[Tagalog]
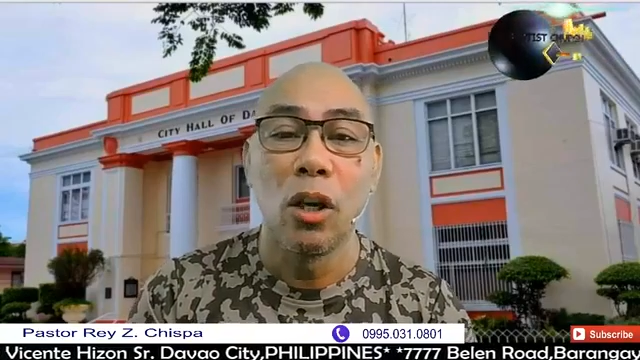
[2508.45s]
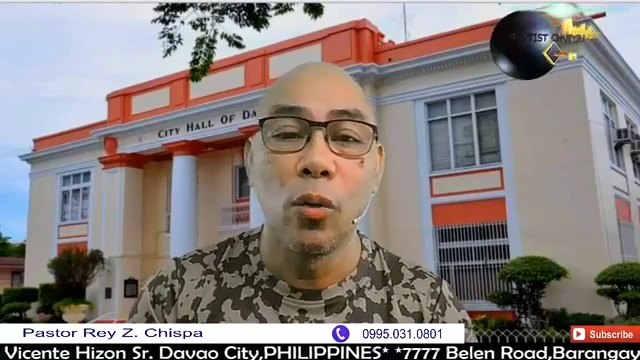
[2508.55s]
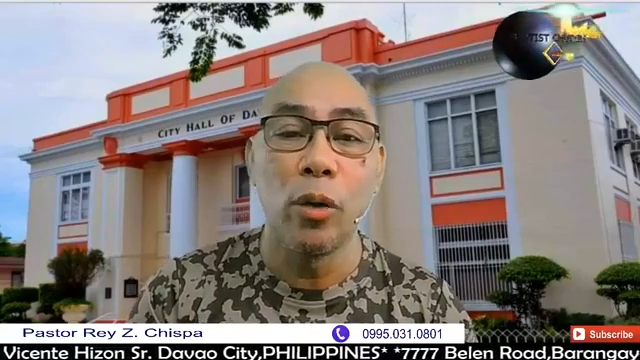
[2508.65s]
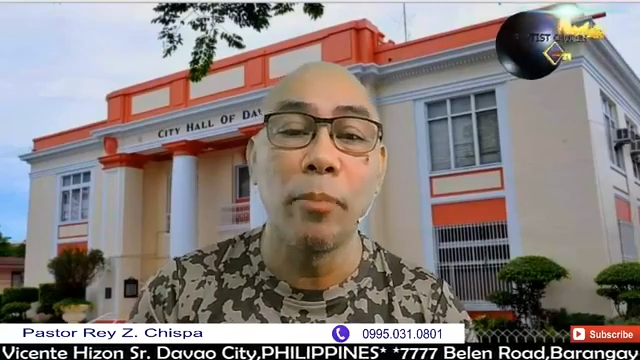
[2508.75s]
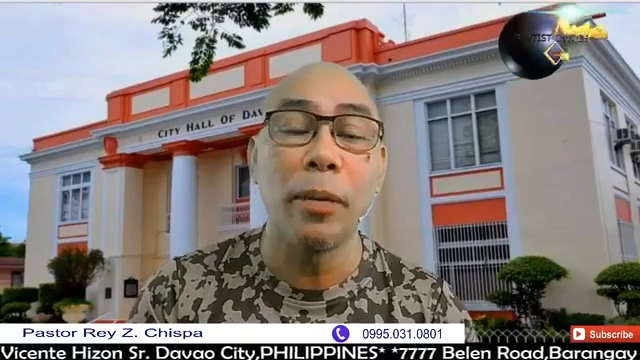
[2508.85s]

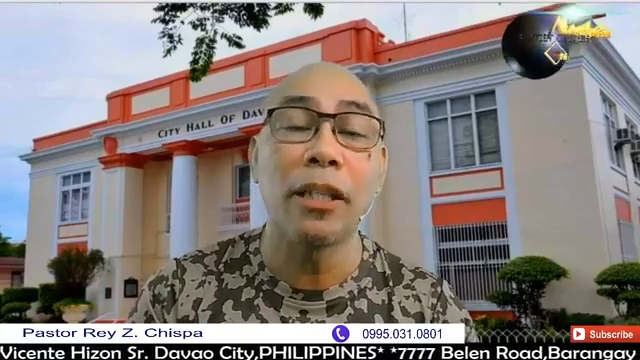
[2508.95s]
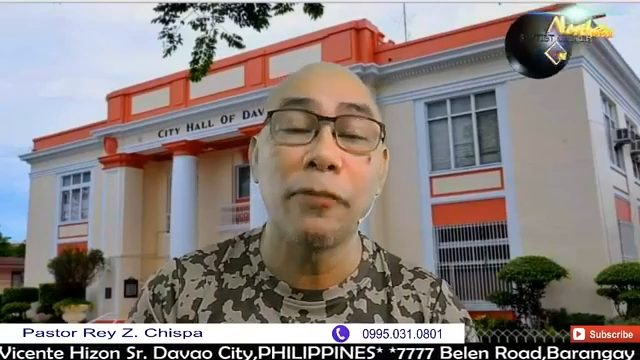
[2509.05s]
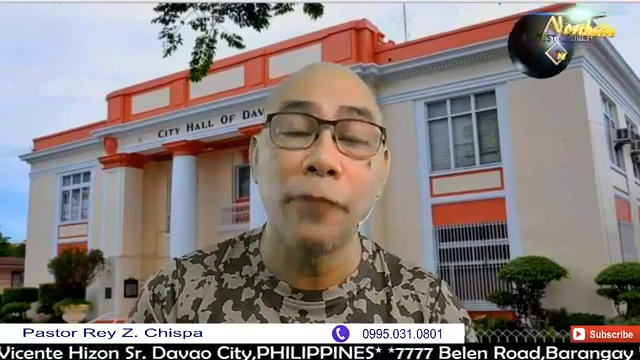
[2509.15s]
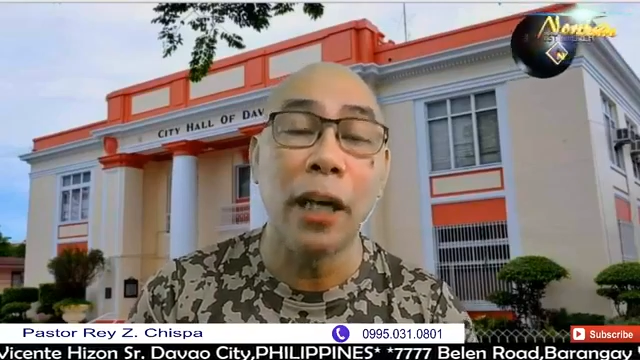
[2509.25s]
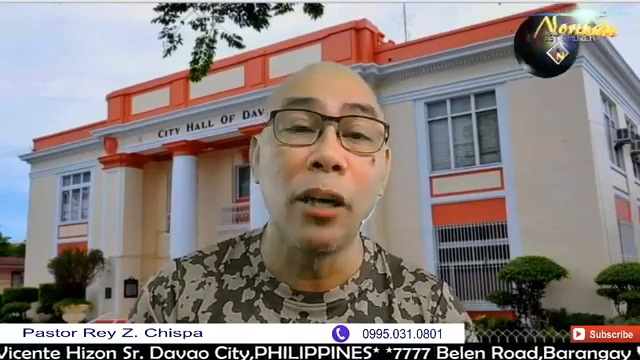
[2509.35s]
we must
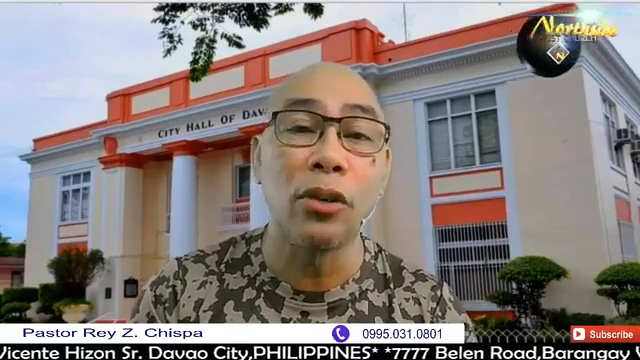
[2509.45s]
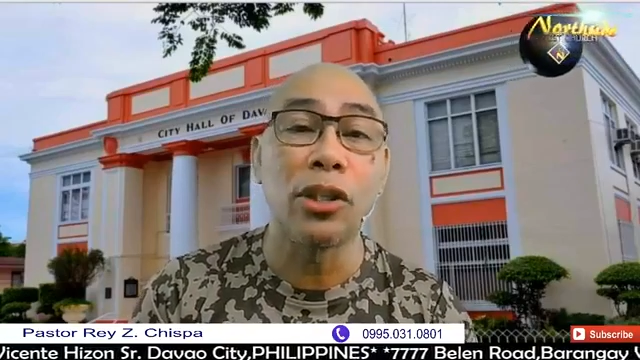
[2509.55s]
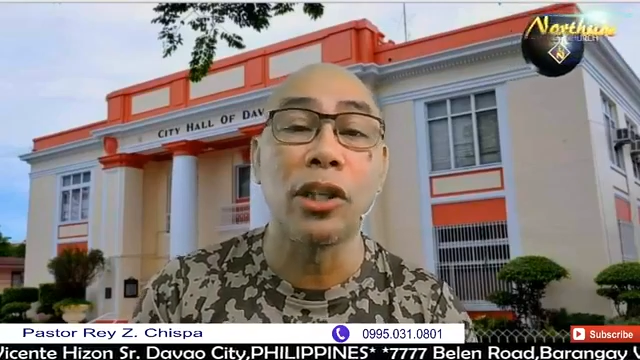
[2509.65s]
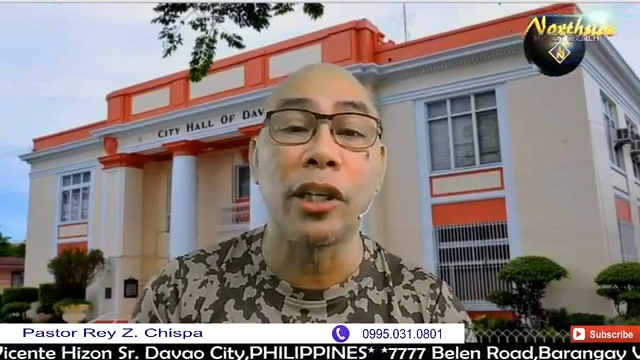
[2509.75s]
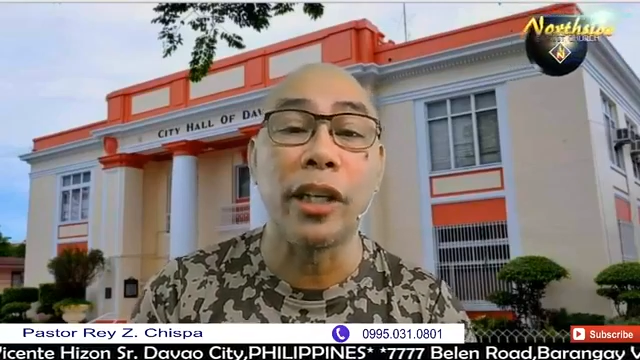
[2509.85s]
follow
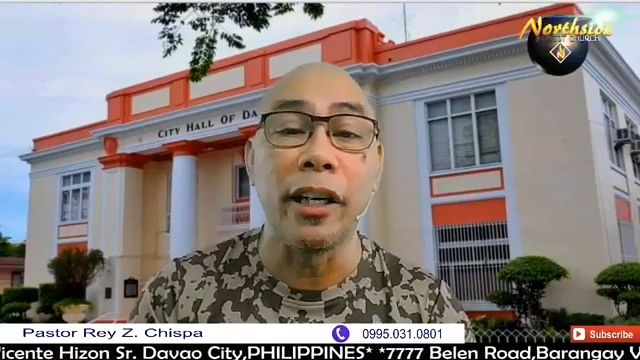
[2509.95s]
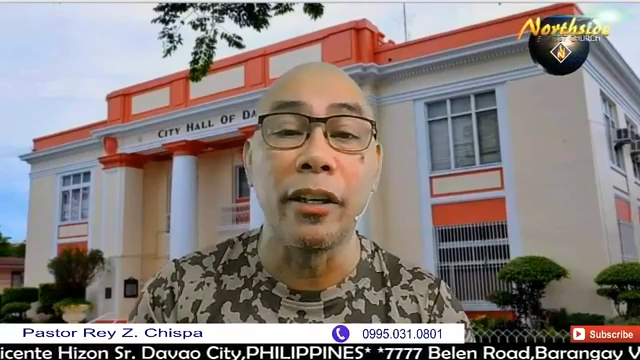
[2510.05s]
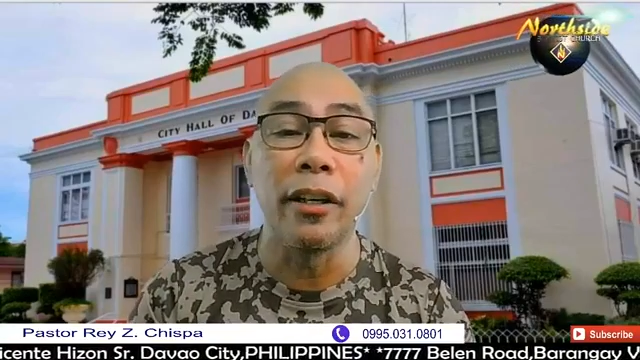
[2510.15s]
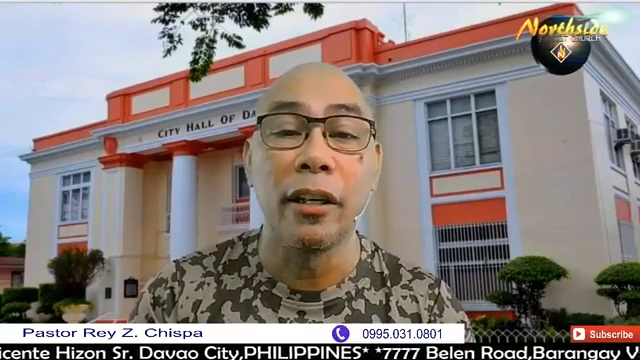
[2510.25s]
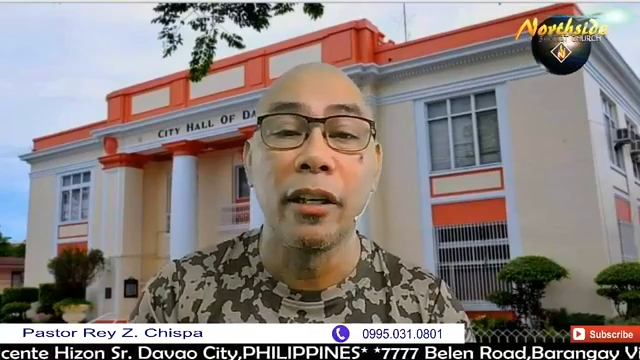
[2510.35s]

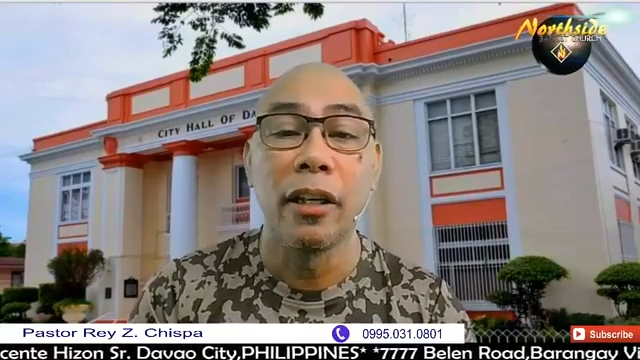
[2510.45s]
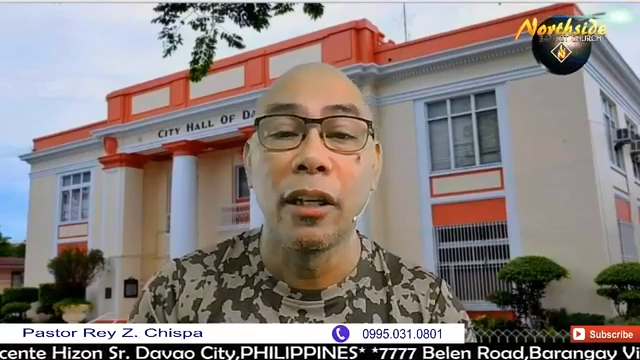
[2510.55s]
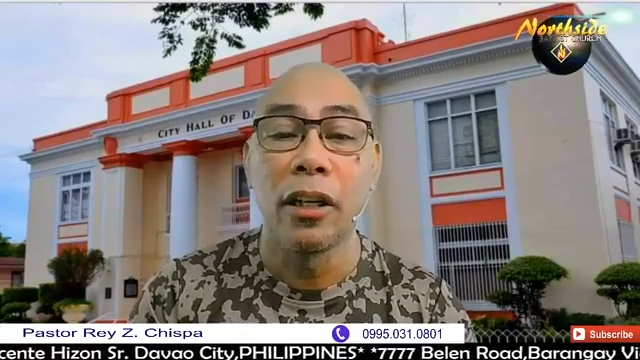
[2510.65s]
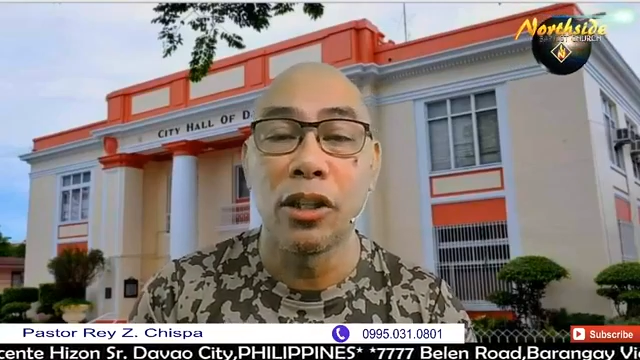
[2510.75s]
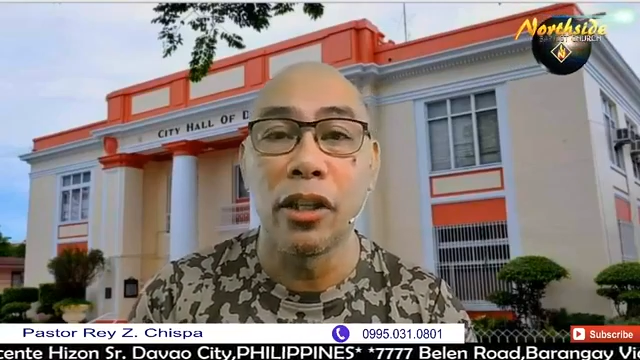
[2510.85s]
certain
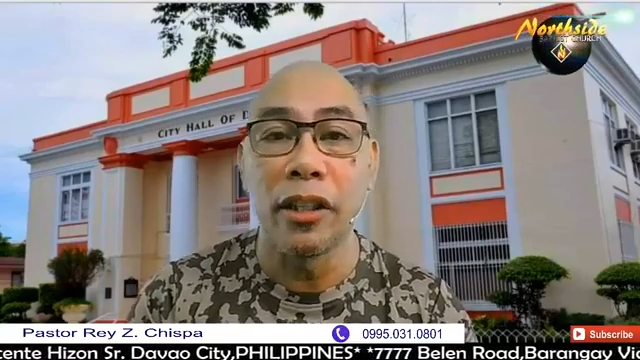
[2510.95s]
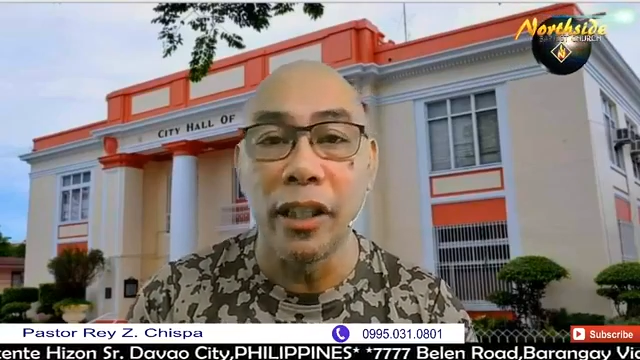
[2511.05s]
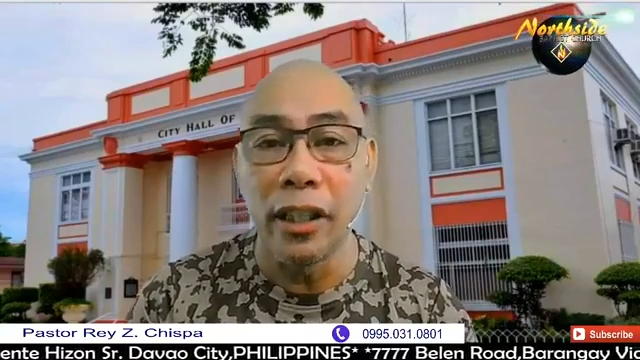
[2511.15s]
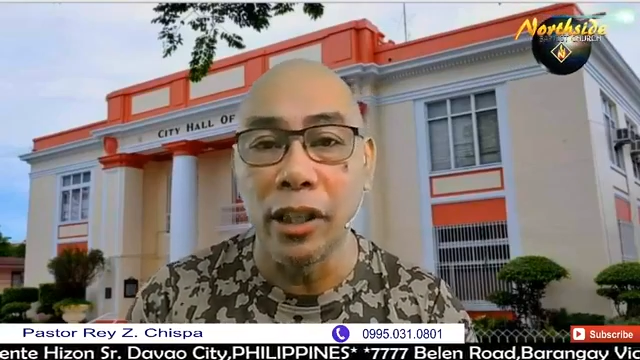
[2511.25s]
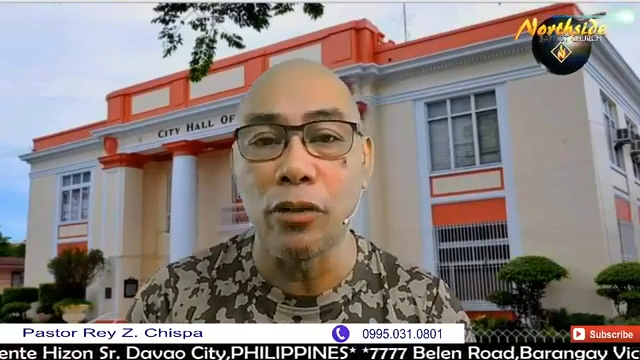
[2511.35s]

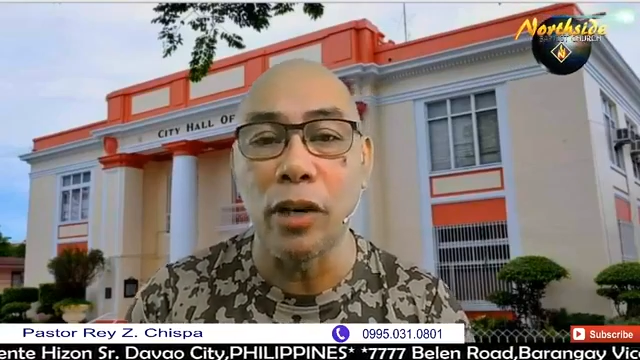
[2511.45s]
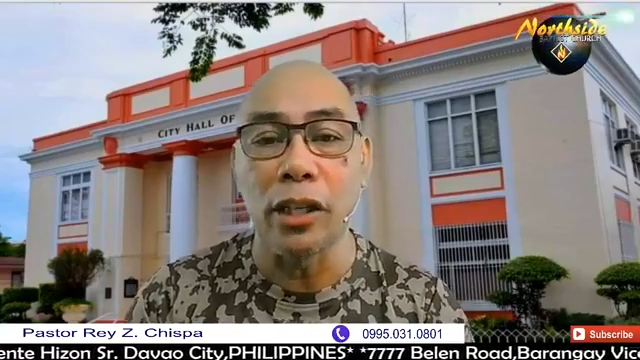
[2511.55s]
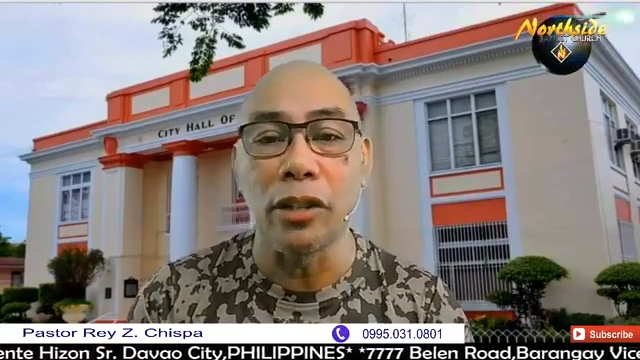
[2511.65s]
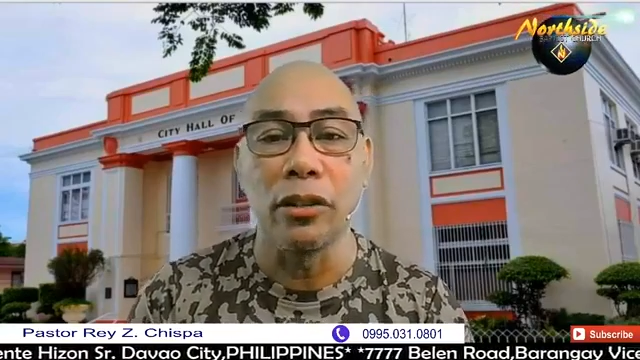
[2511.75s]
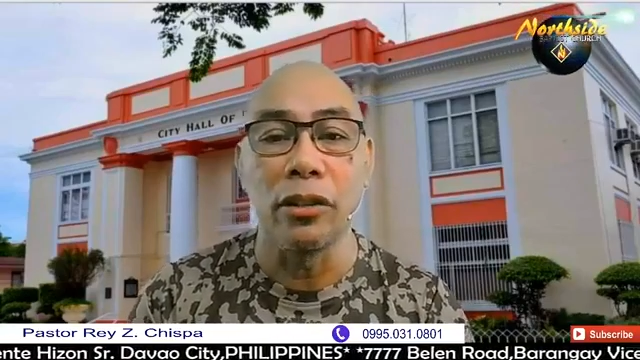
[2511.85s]
certain
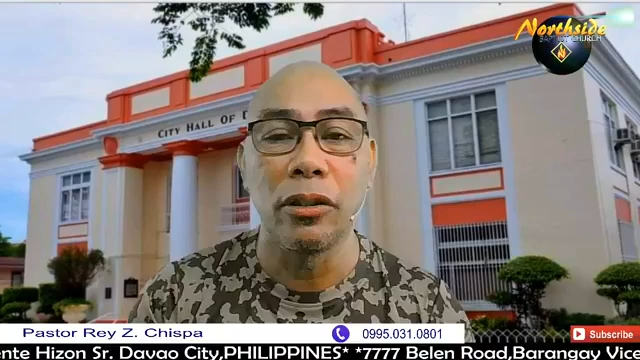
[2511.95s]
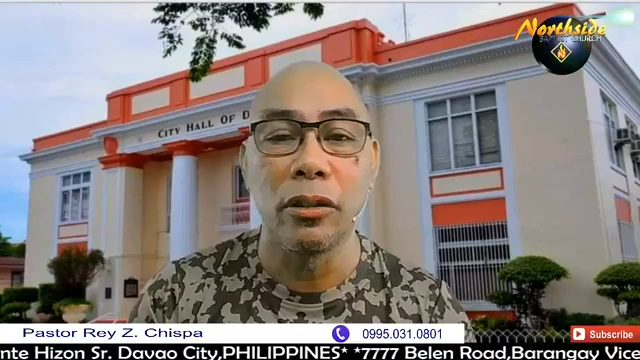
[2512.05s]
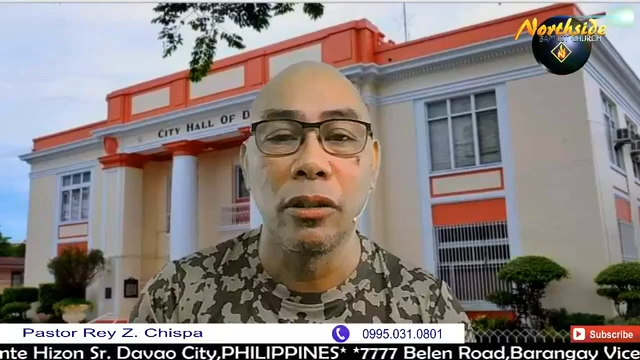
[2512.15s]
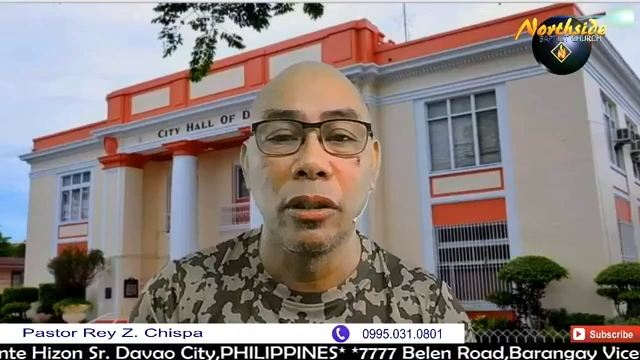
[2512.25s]
instructions.